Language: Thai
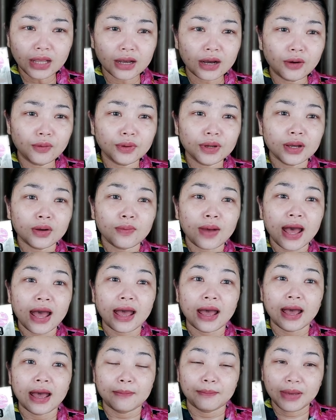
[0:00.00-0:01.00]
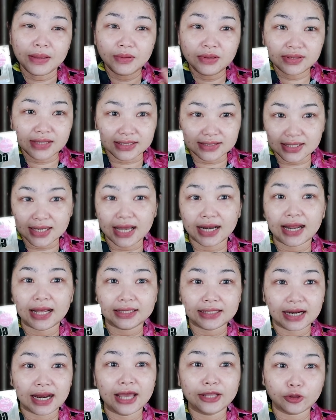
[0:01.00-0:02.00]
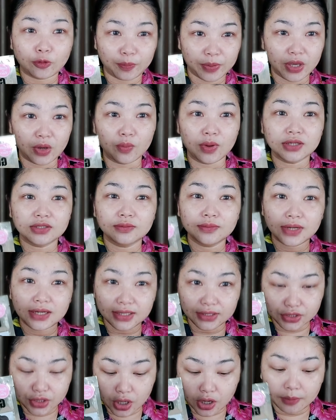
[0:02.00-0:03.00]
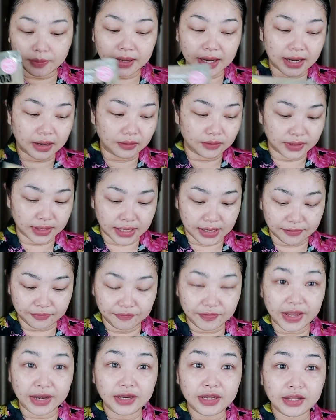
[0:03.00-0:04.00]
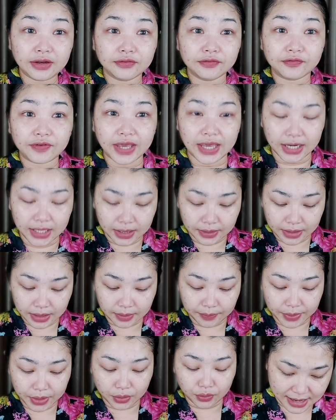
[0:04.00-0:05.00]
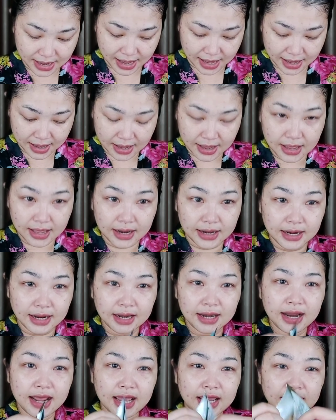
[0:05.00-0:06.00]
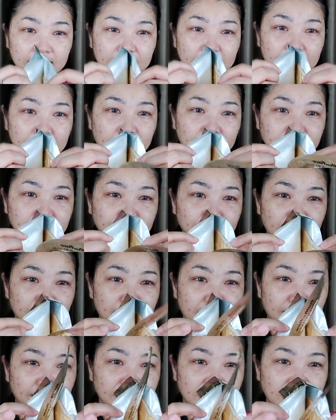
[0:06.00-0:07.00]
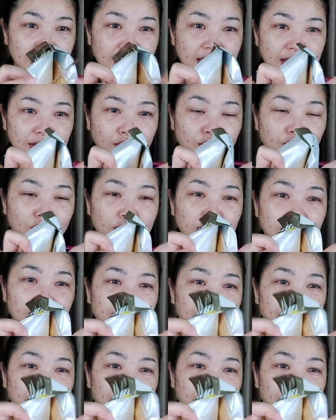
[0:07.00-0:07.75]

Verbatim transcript: เขาเรียกว่าไม่มีสารสกัดอันตรายต่อผิวอะส้มก็เลยชอบเขานะคะเฟนอินเฟสอะค่ะไปดู ด้านในนะคะก็จะเป็นแบบนี้ทุกคนเห็